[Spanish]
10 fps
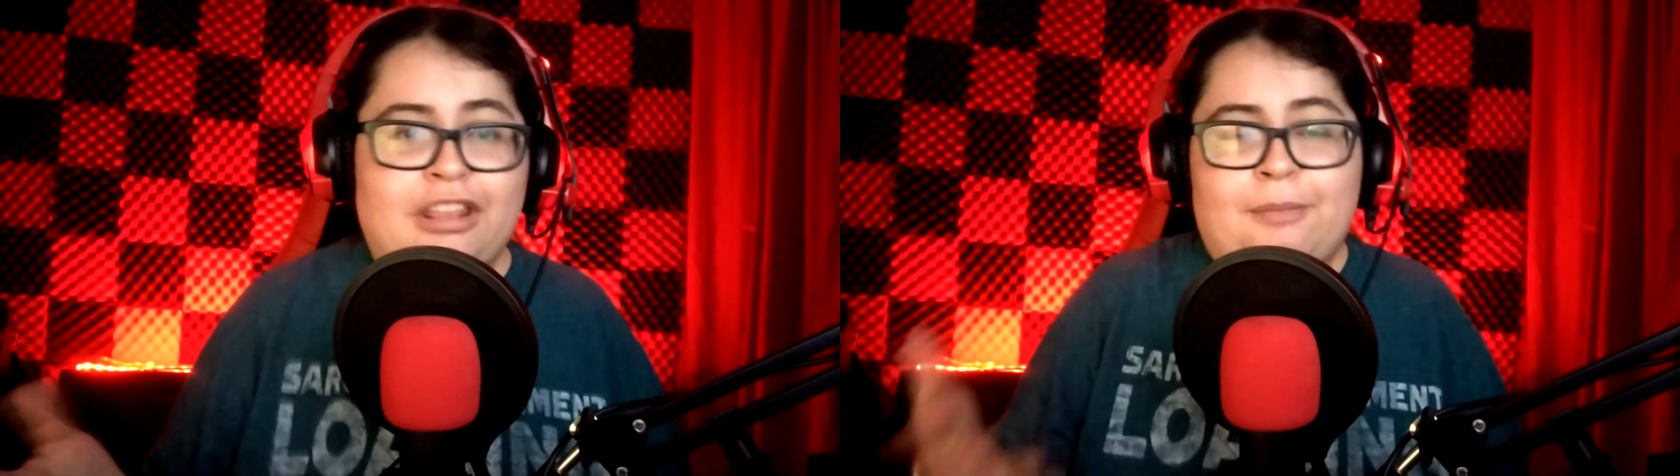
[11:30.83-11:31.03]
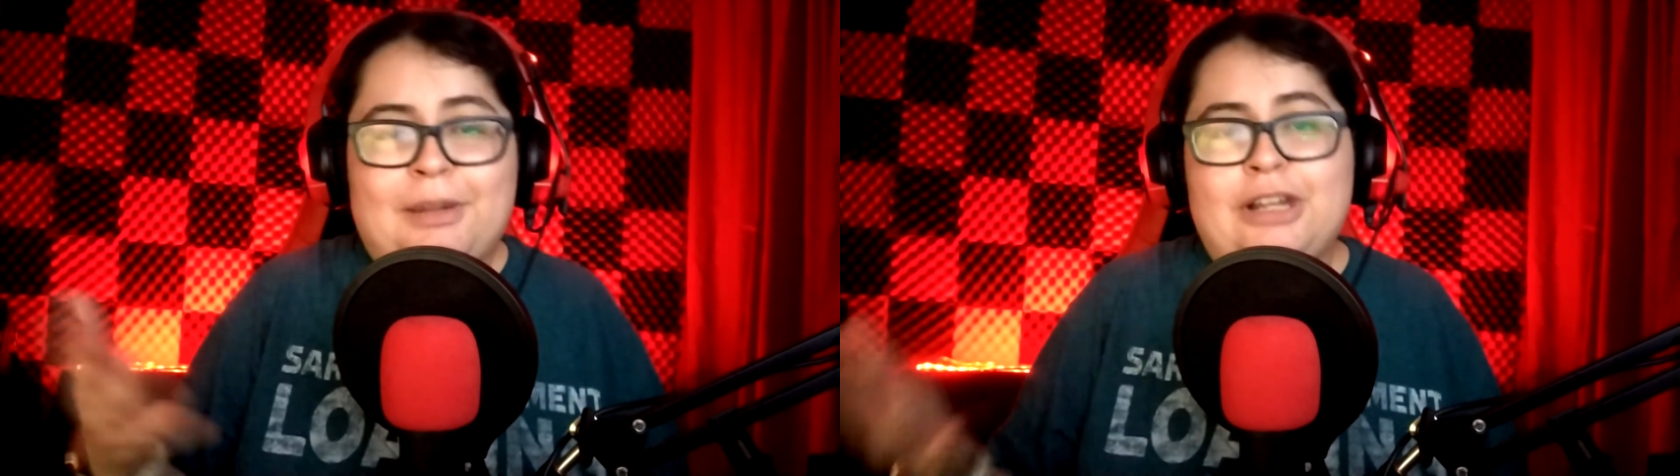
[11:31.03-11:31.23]

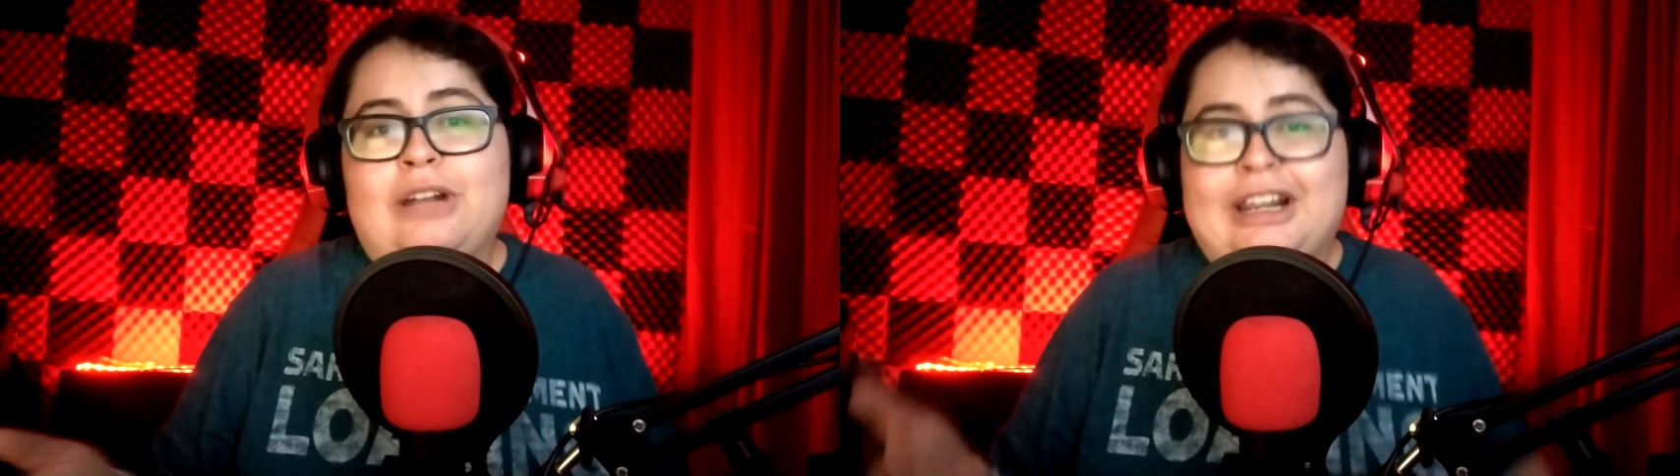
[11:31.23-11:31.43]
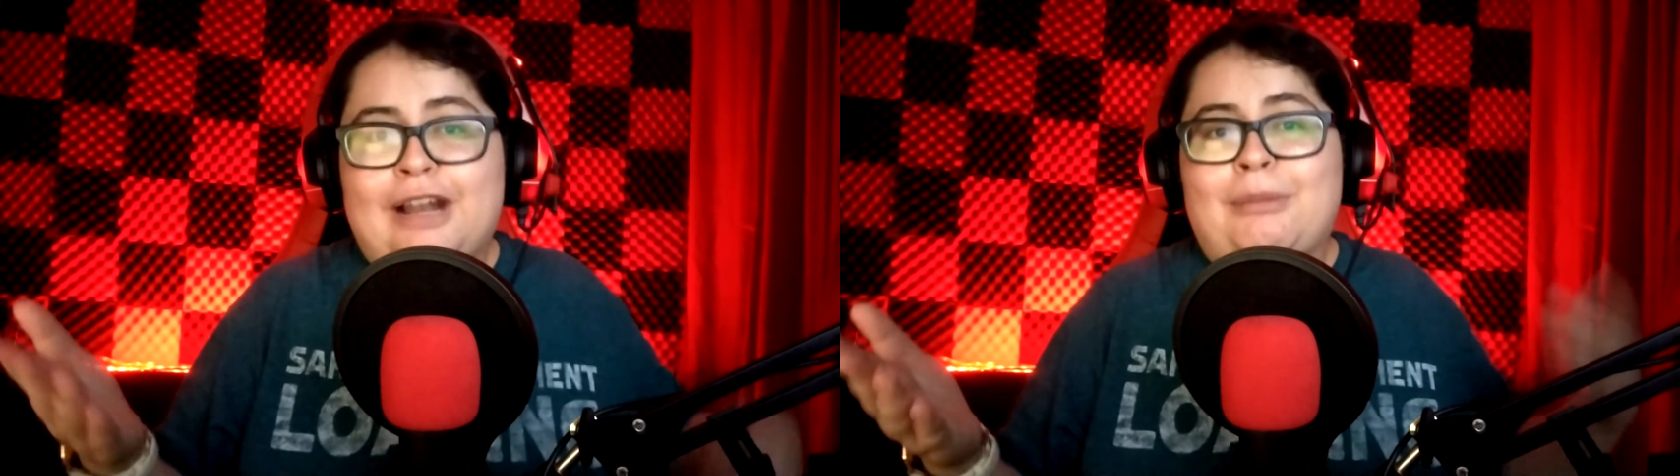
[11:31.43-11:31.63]
Esta
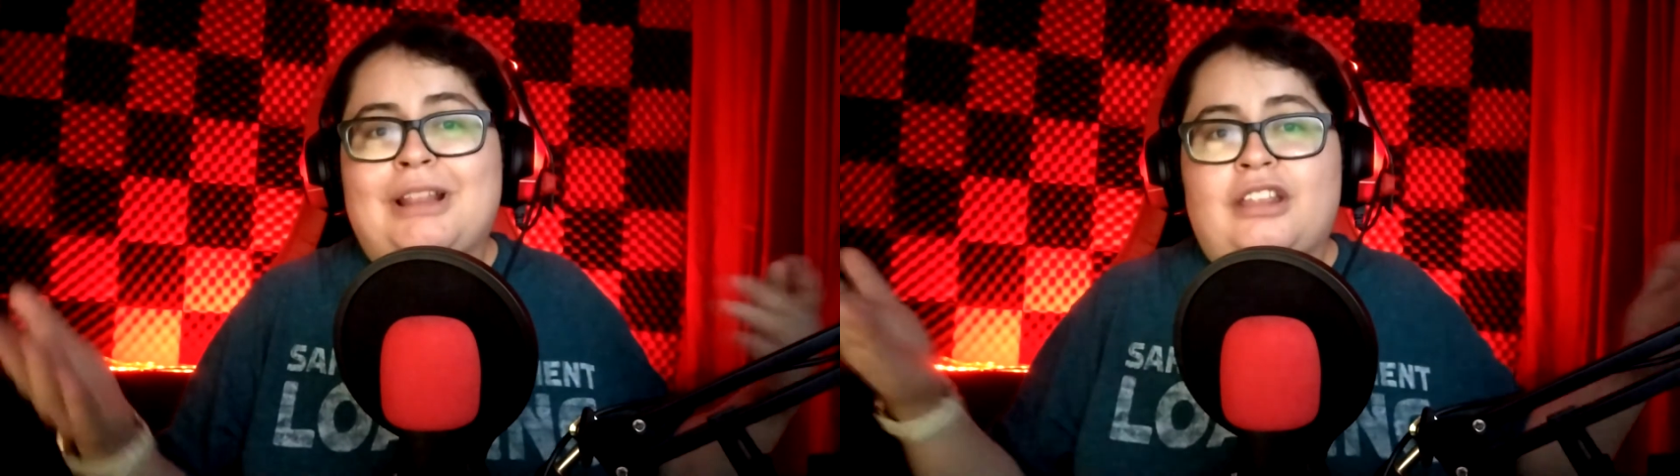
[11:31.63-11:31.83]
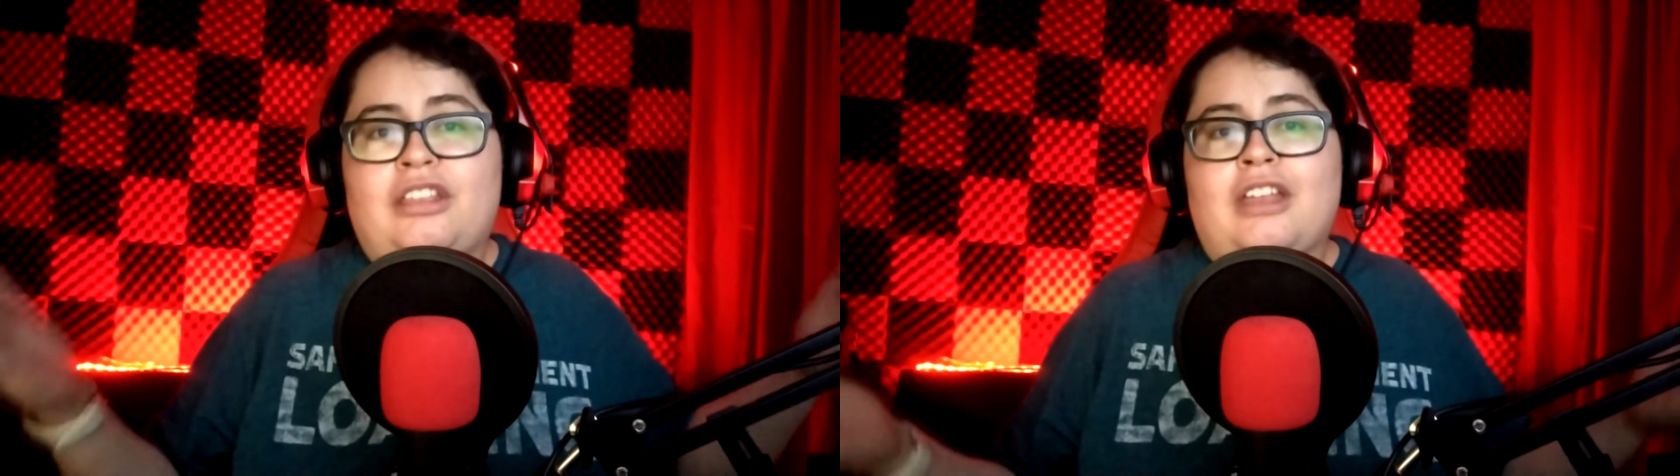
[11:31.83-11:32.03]
película
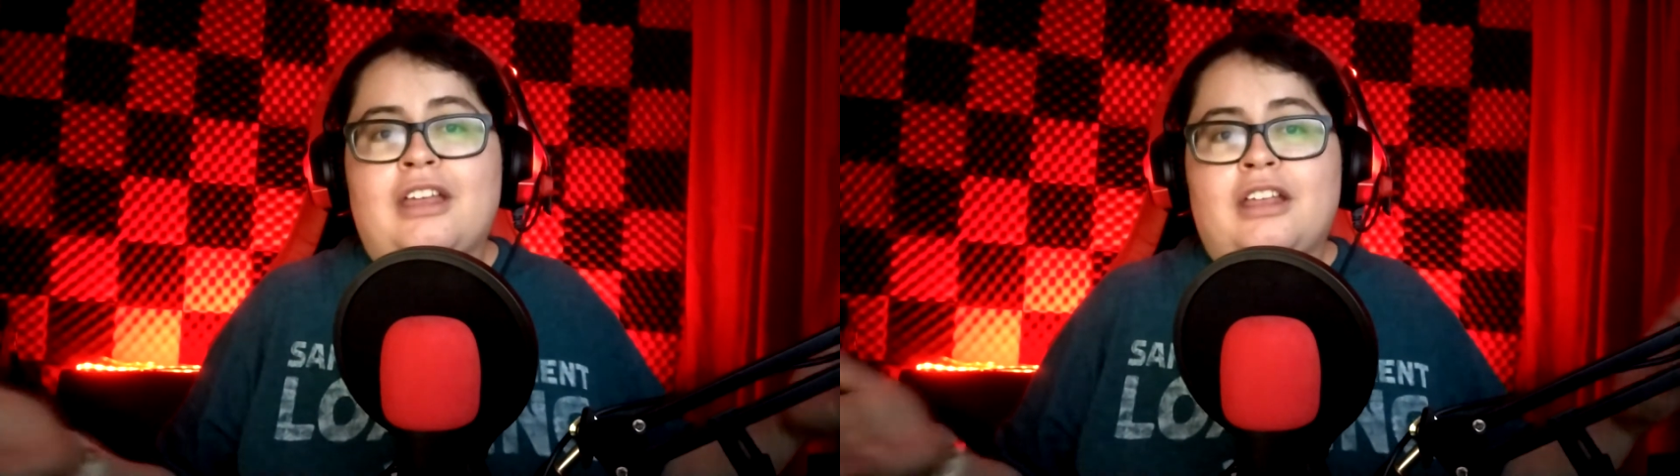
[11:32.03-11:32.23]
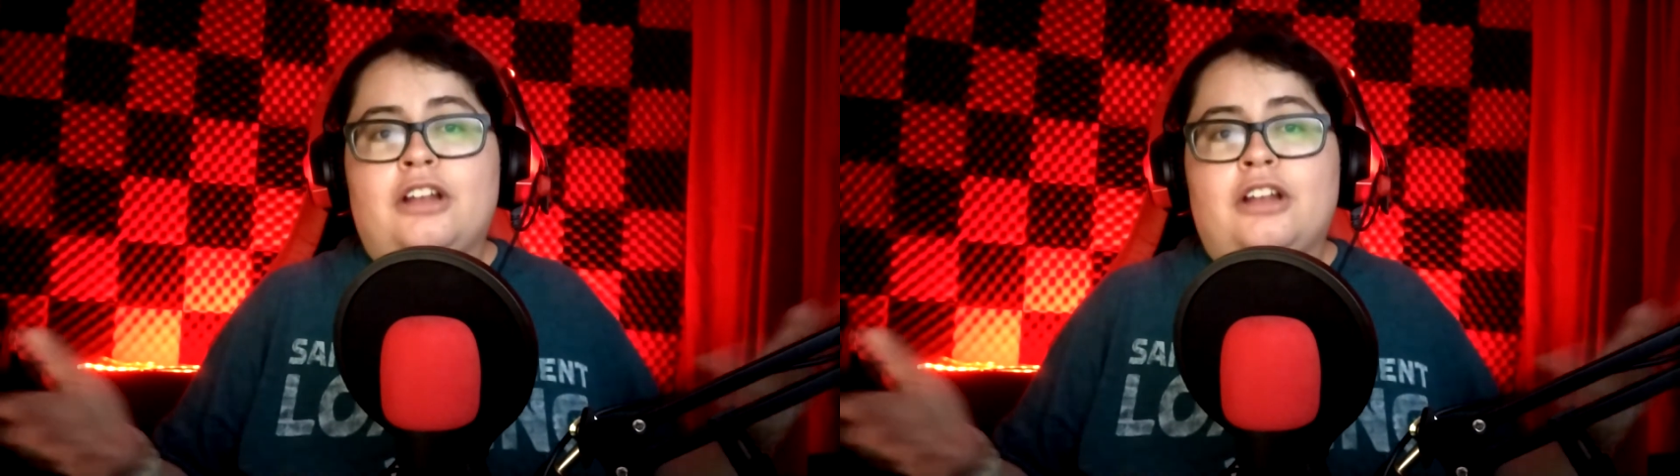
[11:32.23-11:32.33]
realmente es